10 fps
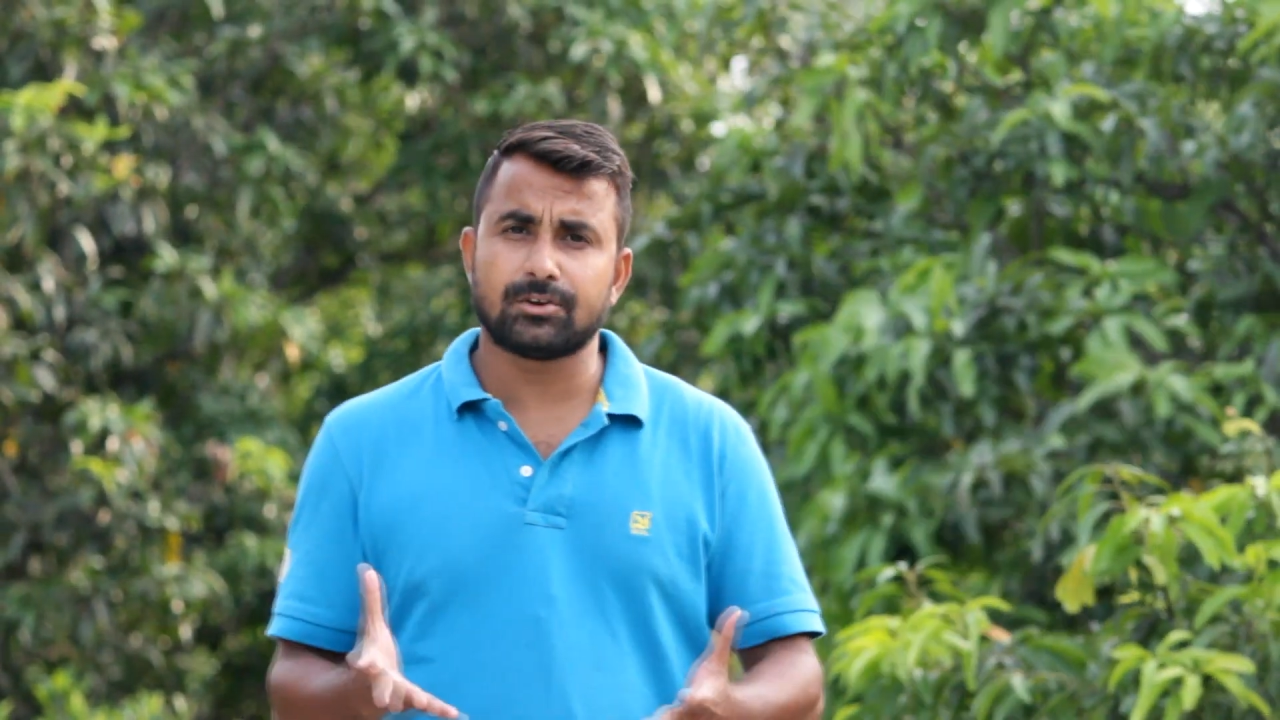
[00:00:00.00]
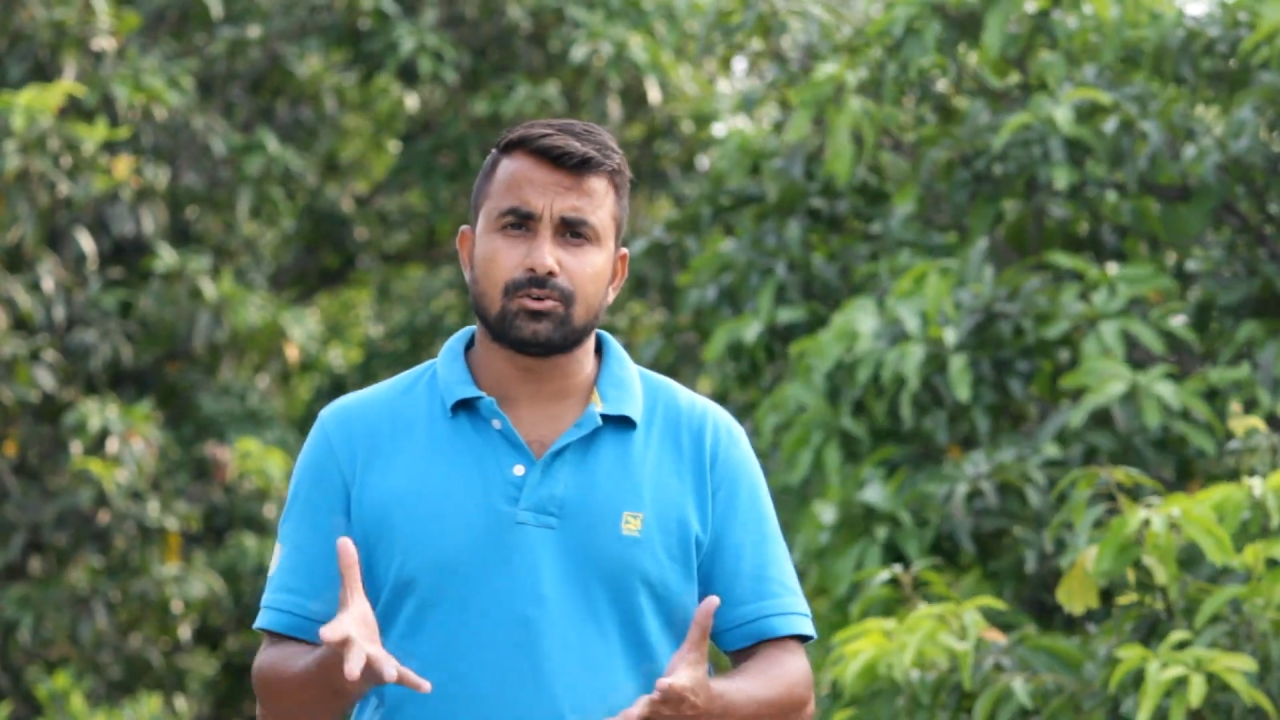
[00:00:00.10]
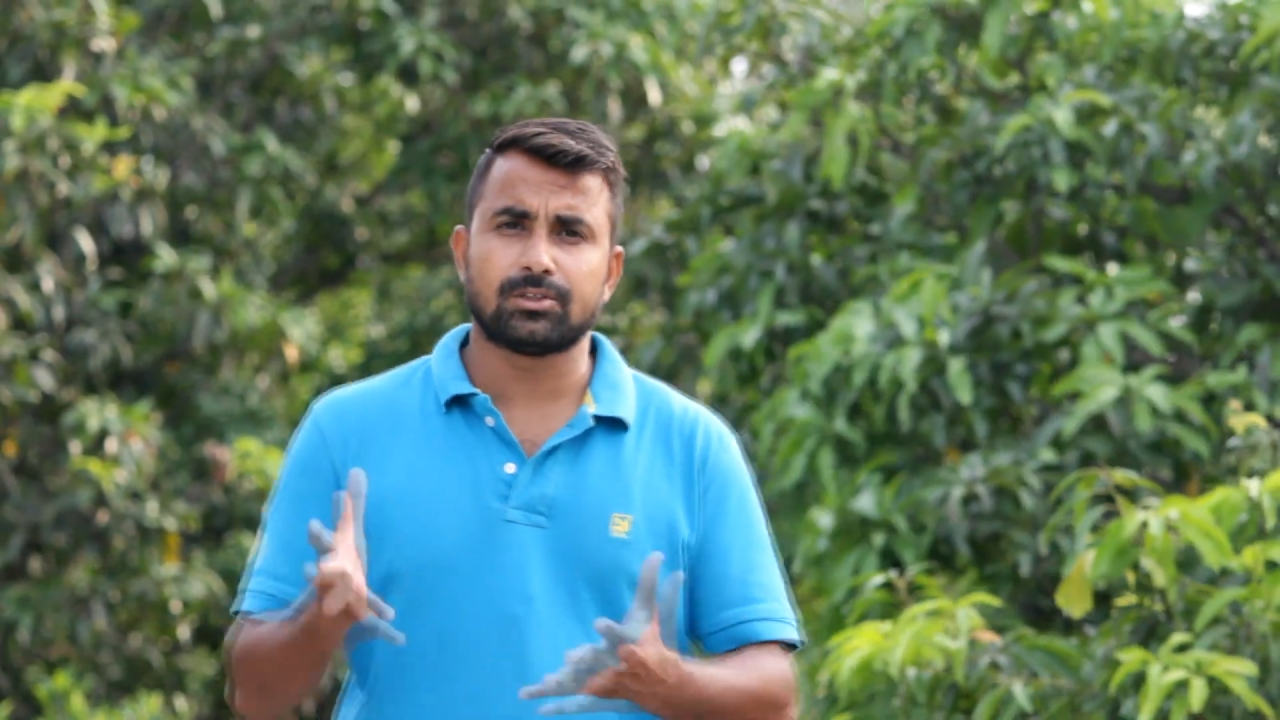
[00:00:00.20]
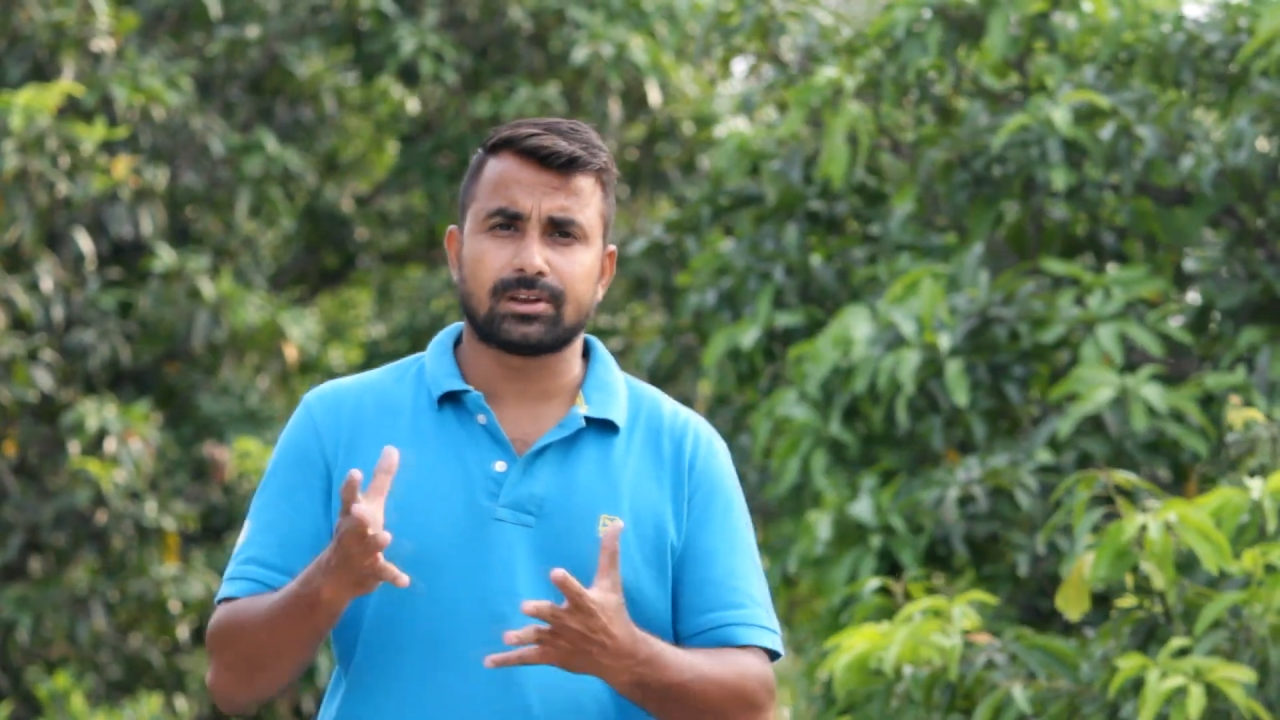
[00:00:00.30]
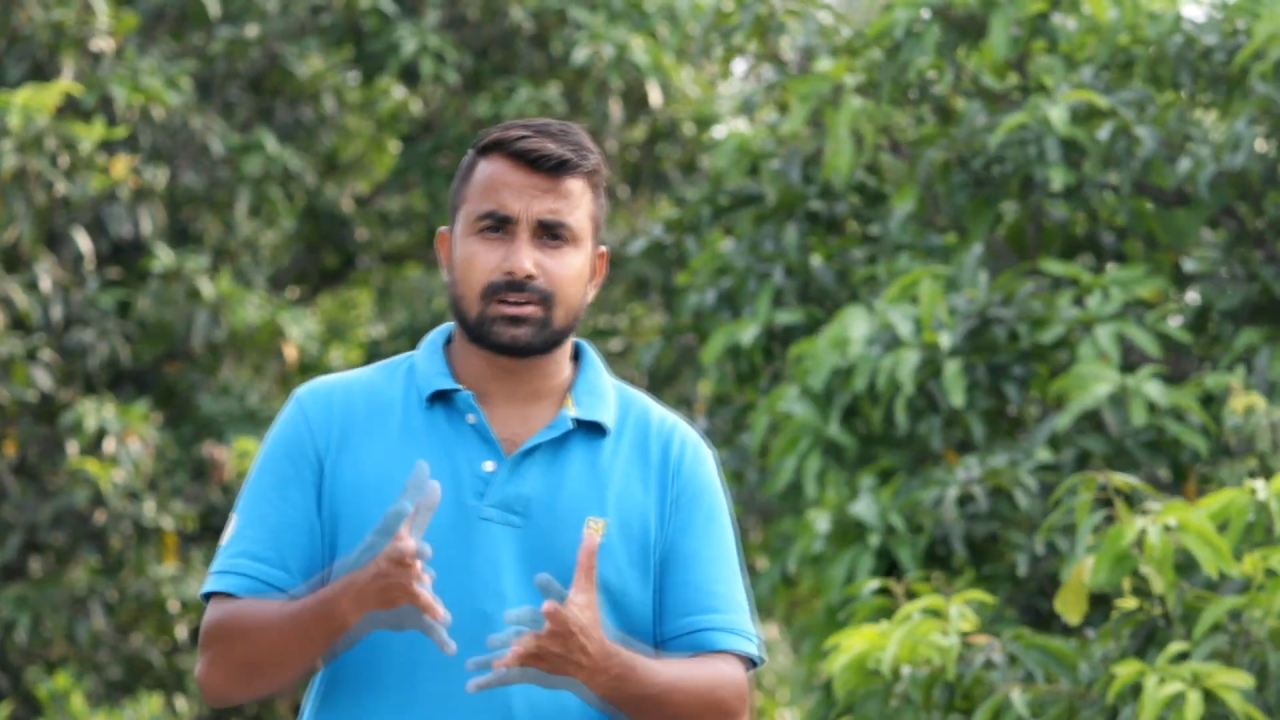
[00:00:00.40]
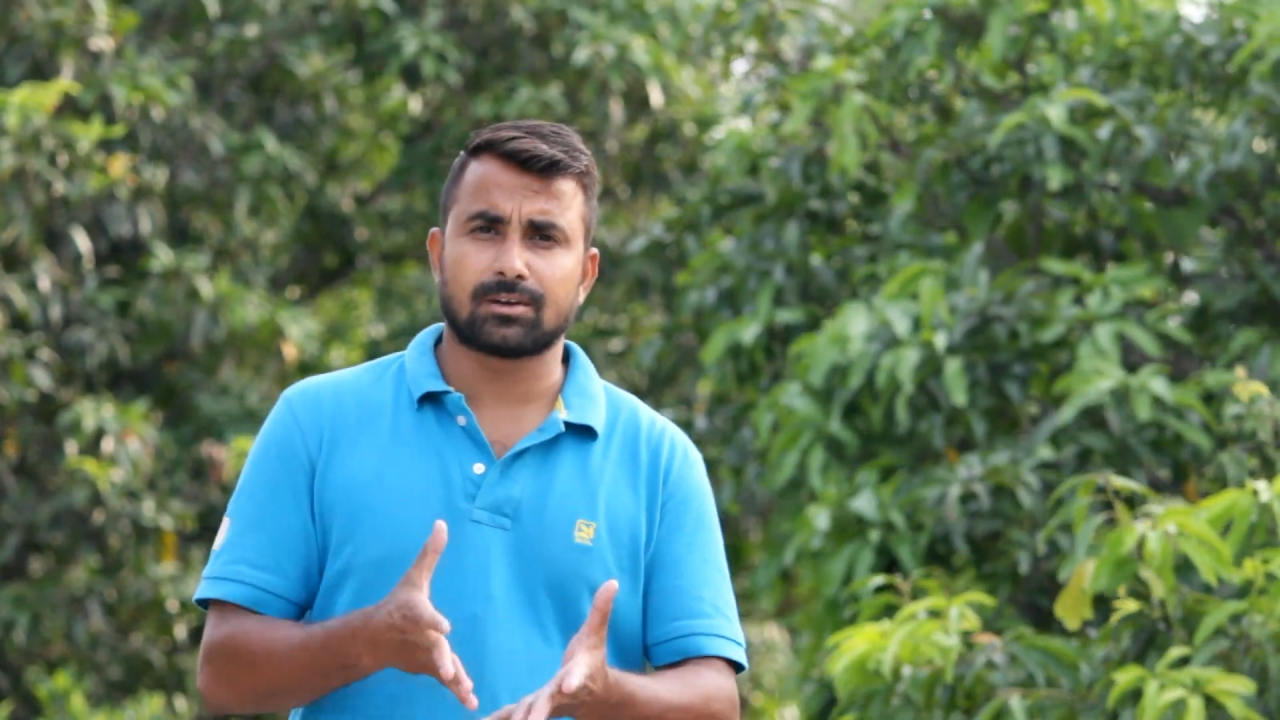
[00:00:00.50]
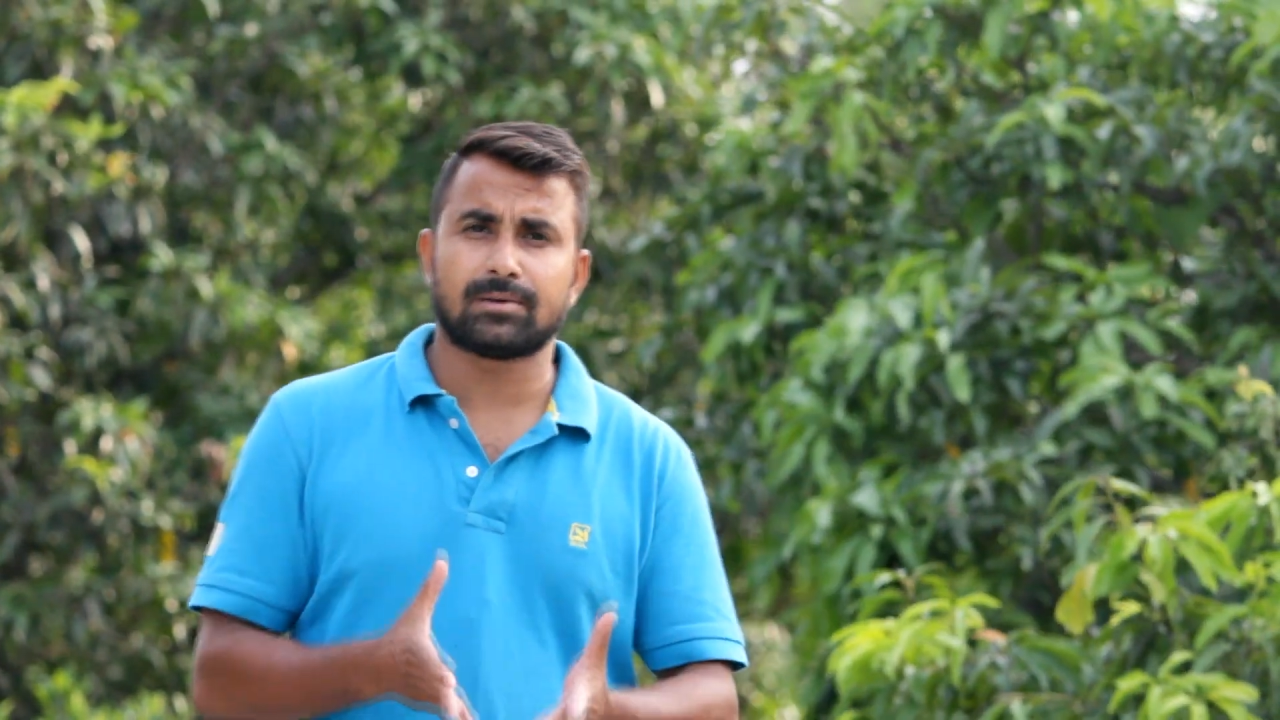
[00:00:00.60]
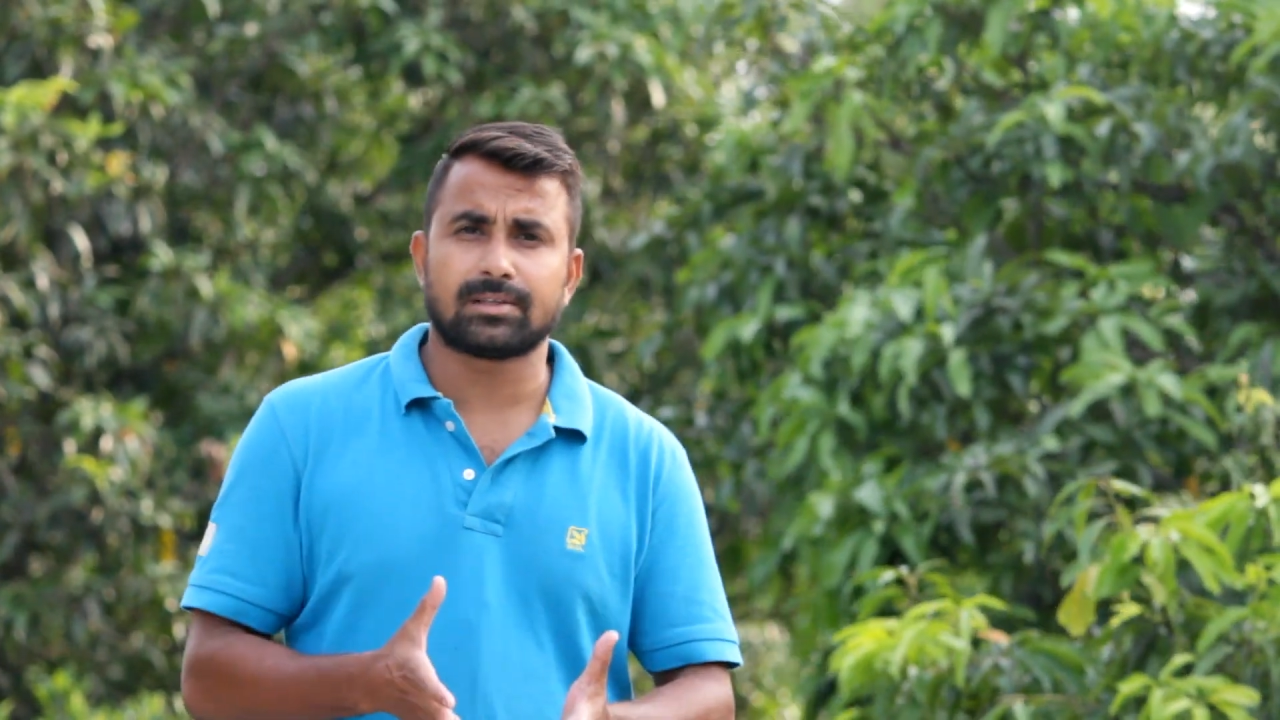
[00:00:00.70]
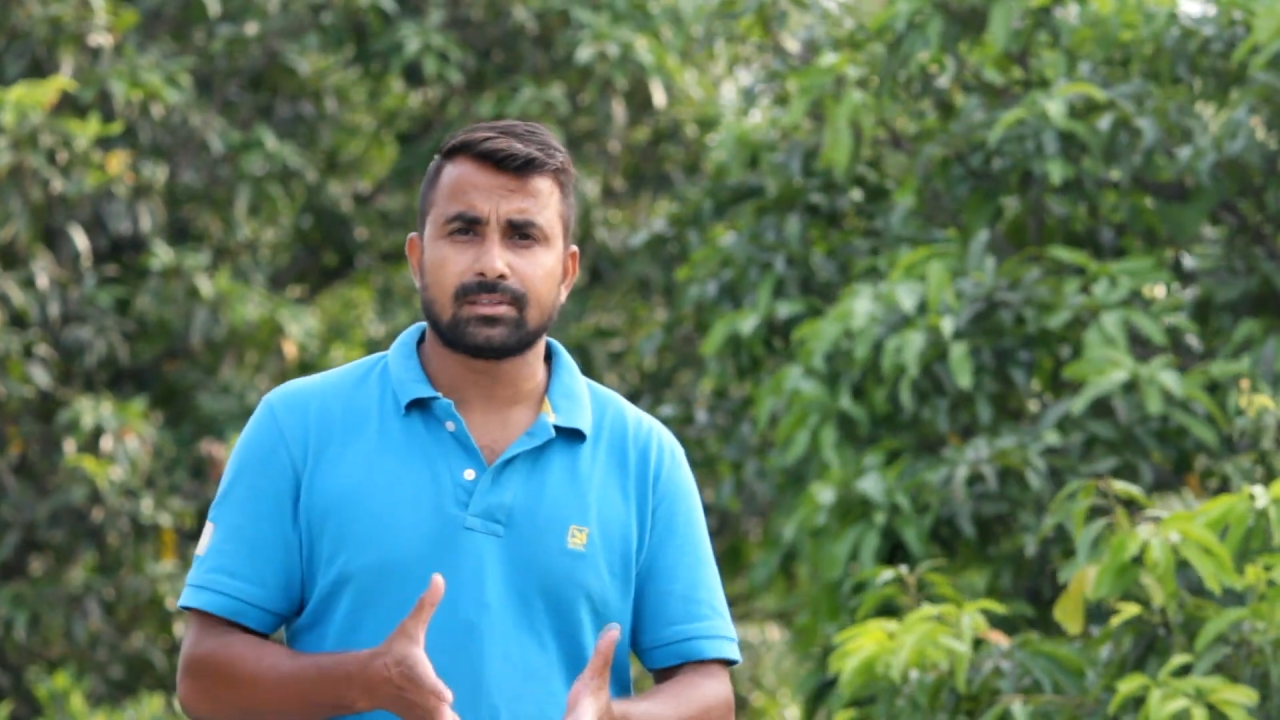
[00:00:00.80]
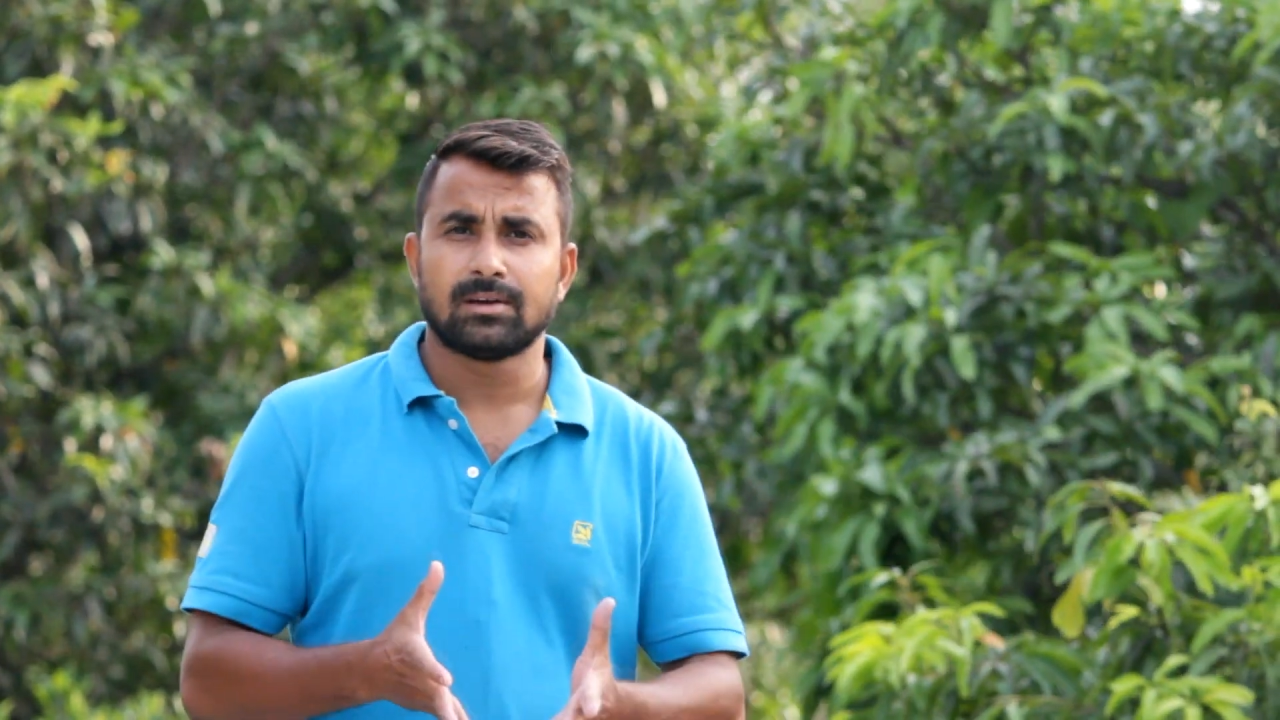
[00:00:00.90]
वीडियो देखने के
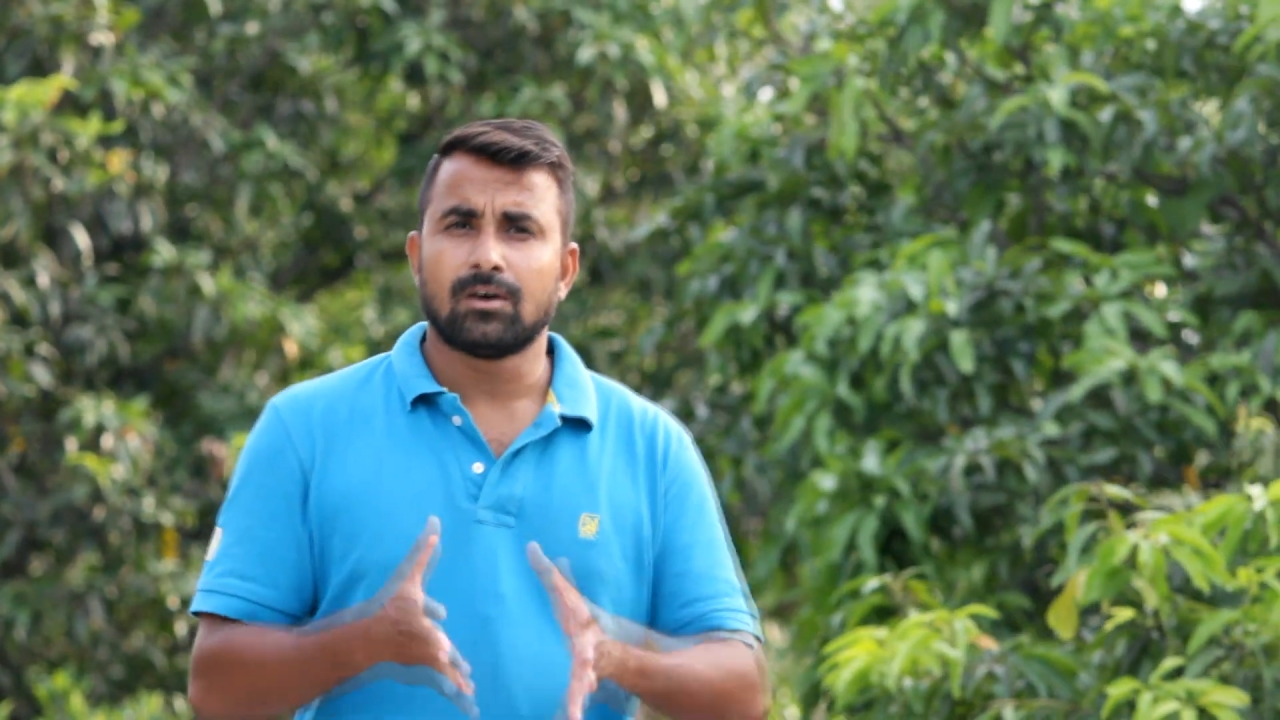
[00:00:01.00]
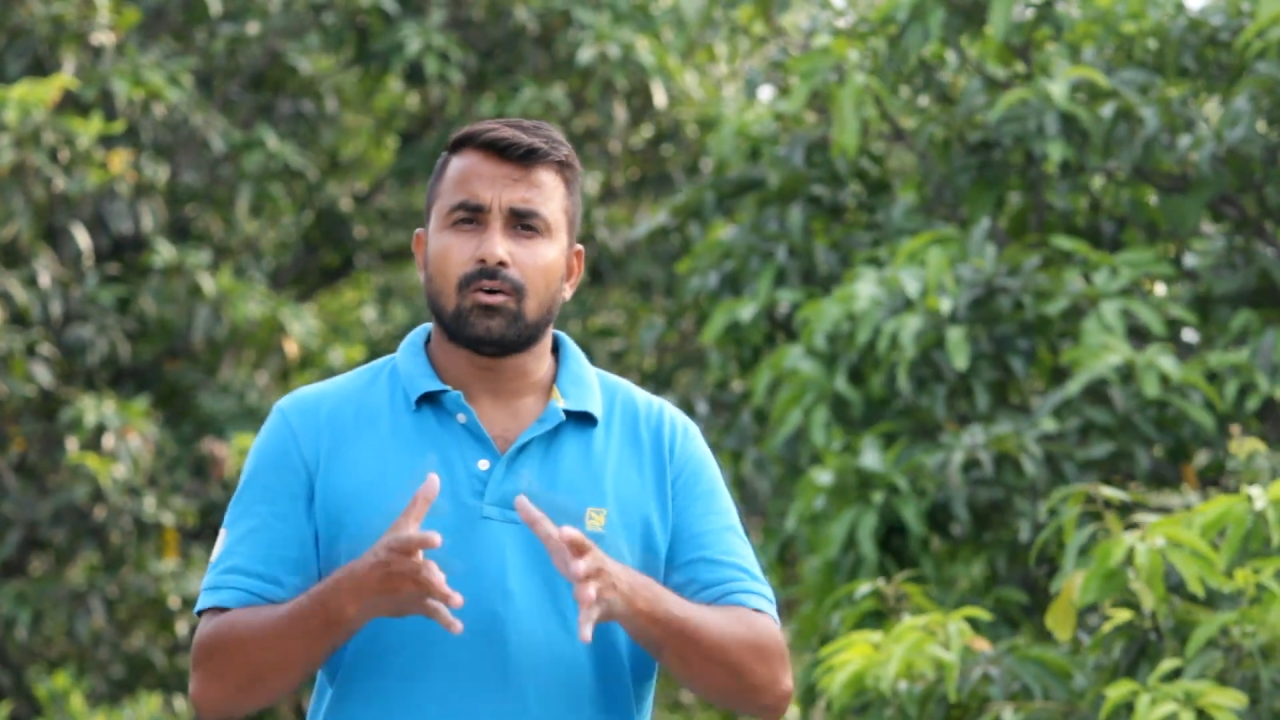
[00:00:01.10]
बाद